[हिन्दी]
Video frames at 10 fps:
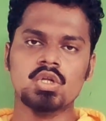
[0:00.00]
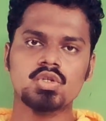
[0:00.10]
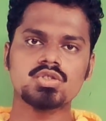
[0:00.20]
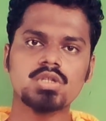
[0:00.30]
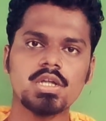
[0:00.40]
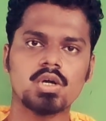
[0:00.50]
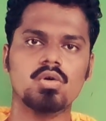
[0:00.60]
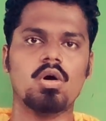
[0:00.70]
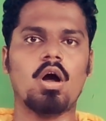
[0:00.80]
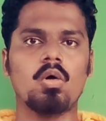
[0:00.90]
दोस्तों
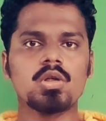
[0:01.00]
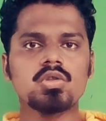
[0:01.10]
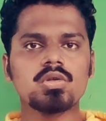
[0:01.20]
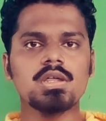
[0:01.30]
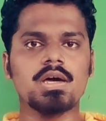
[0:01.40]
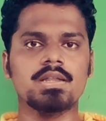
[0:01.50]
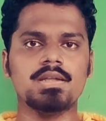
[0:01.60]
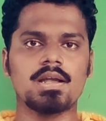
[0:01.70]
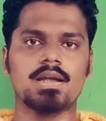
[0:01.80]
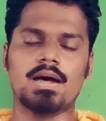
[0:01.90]
देखो औरतों के
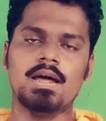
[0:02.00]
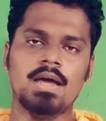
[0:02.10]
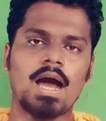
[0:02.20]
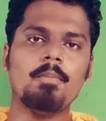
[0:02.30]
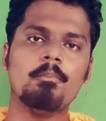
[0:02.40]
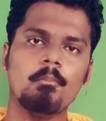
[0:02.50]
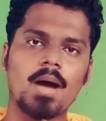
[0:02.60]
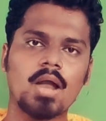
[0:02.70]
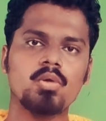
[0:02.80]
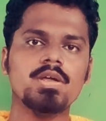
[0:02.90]
अंदर ना आप
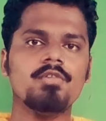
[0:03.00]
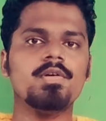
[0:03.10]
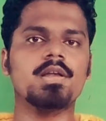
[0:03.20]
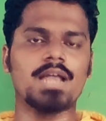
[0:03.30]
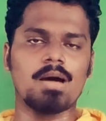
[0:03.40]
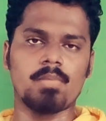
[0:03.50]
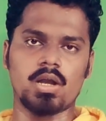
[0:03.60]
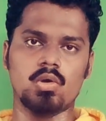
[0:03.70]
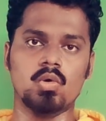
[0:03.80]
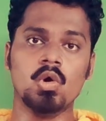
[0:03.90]
मानो या फिर ना
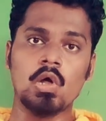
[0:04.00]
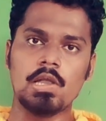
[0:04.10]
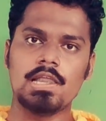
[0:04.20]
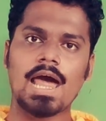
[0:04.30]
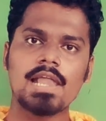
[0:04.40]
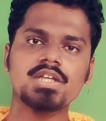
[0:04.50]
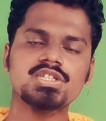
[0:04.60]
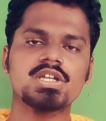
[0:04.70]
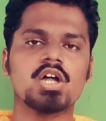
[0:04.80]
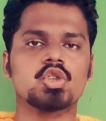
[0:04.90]
मानो
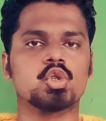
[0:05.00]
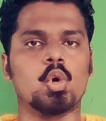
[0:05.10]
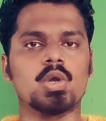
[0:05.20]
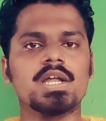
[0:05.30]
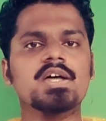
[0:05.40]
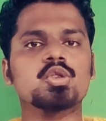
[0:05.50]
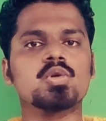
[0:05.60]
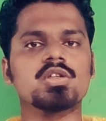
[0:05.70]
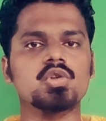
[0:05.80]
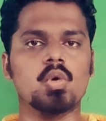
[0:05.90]
लालच ना थोड़ा ना
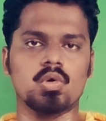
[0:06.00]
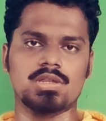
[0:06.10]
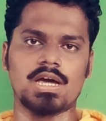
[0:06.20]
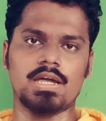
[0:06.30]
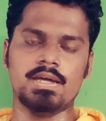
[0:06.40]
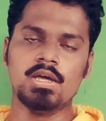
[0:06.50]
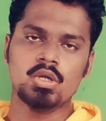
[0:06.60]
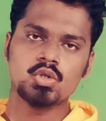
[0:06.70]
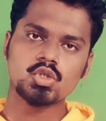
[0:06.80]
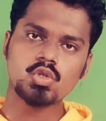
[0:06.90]
थोड़ा तो होता है
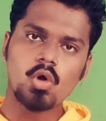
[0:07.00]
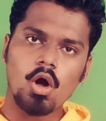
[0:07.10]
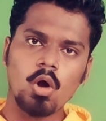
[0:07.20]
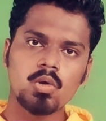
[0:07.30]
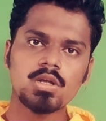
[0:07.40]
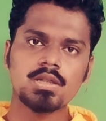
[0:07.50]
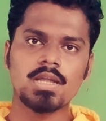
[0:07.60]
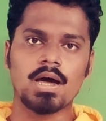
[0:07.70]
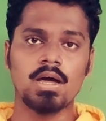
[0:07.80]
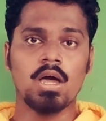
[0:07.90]
दोस्तों औरत
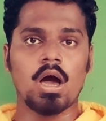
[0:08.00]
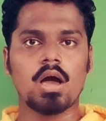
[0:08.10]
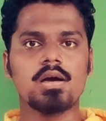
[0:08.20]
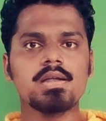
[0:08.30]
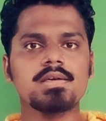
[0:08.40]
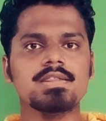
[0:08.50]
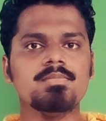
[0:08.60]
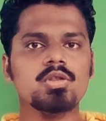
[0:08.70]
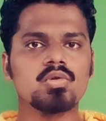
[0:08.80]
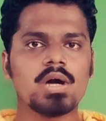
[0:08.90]
ना अगर किसी
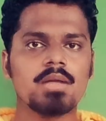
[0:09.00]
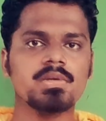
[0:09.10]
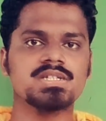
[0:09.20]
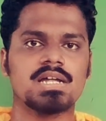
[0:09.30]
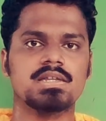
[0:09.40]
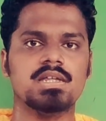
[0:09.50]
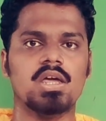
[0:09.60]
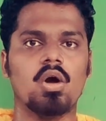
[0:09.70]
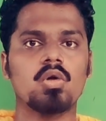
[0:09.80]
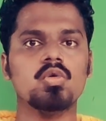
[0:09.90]
भी दुकान में जाती
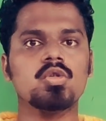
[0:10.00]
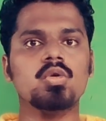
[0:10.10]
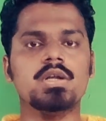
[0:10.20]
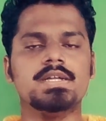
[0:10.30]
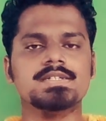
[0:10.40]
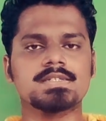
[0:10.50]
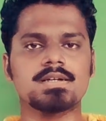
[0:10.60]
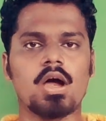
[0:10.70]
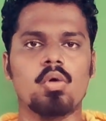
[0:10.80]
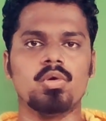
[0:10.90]
है और उसको
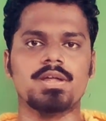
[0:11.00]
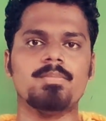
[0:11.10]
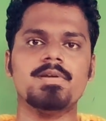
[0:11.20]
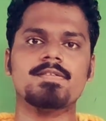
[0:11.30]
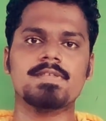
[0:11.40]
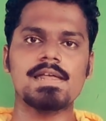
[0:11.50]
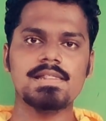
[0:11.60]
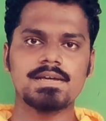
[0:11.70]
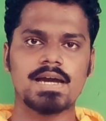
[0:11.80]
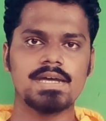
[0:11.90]
डिस्काउंट या फिर
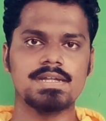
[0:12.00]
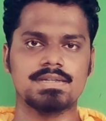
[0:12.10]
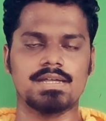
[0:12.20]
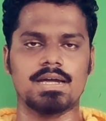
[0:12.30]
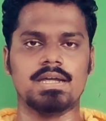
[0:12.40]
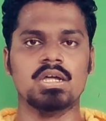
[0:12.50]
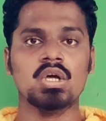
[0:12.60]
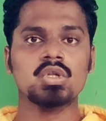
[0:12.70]
सेल दिखाई देता है